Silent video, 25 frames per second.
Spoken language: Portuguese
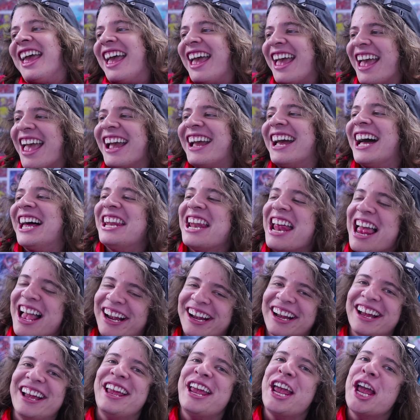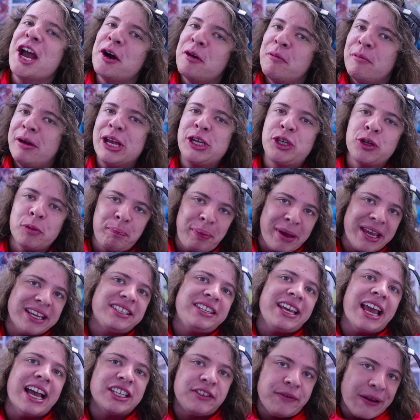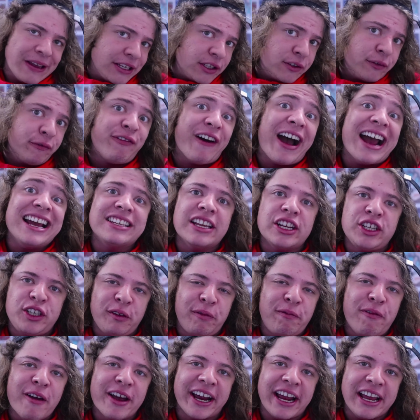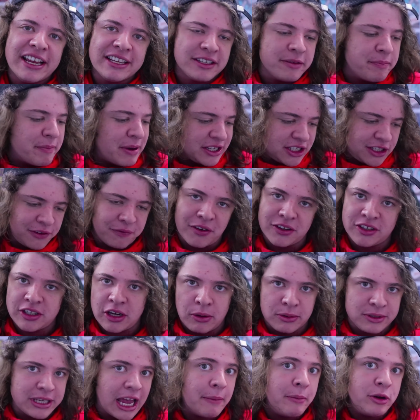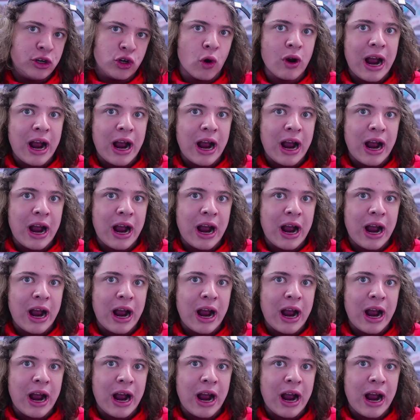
É, galera, realmente o PC às vezes faz a diferença, mas se você não sabe